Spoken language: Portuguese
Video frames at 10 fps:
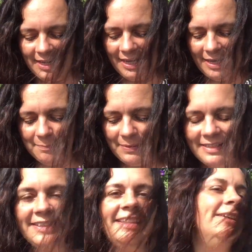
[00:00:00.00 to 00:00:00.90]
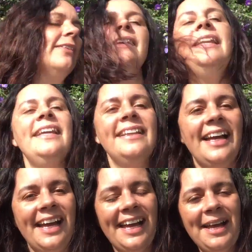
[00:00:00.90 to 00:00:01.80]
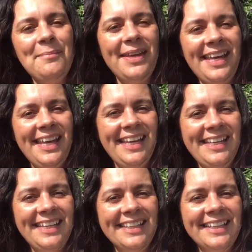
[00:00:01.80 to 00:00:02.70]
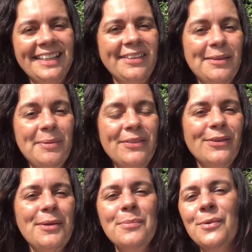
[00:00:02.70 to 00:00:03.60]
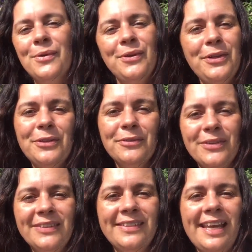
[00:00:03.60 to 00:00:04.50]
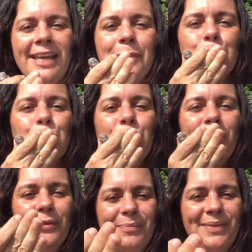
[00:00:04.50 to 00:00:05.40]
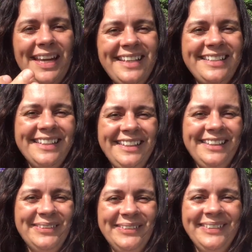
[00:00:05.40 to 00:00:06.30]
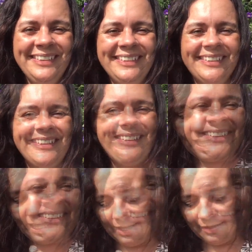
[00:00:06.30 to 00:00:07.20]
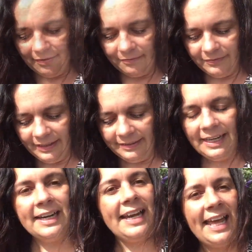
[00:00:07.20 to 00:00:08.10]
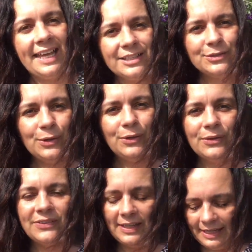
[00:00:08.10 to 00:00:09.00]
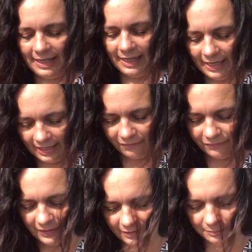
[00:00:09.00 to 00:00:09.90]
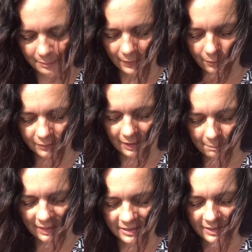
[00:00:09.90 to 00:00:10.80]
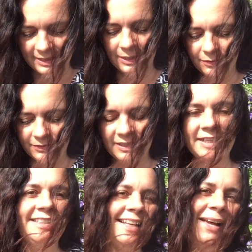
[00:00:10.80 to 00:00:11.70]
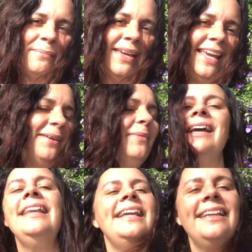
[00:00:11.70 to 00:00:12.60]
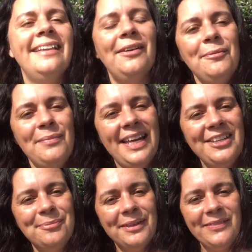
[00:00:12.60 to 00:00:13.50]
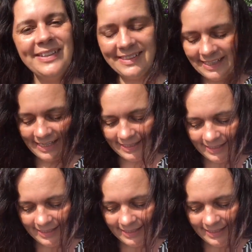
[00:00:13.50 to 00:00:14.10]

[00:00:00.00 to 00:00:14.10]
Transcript: A paz de Deus, querida. Amém, linda. Deus abençoe muito você. Um beijão. A Vanderleia Souza, ela fez uma pergunta. A paz de Deus, Ângela. amei, minha linda. Um beijo para você.